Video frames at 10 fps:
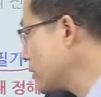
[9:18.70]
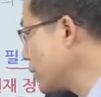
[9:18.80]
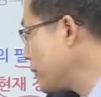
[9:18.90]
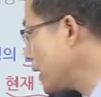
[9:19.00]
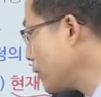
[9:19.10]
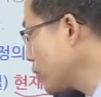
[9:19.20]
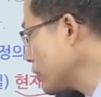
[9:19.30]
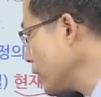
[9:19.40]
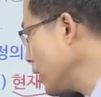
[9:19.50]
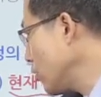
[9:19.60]
인정제입니다.
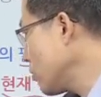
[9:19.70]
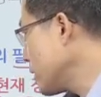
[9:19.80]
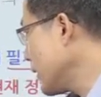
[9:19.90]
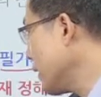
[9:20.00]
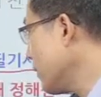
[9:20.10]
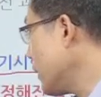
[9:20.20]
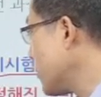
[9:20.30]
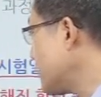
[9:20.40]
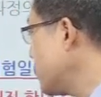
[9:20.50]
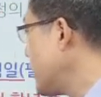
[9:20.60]
뭐 저희하고는 크게
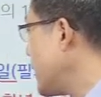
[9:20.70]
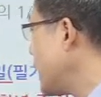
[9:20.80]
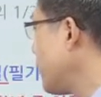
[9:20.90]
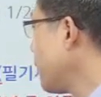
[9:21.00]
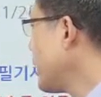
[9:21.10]
상관은 없습니다.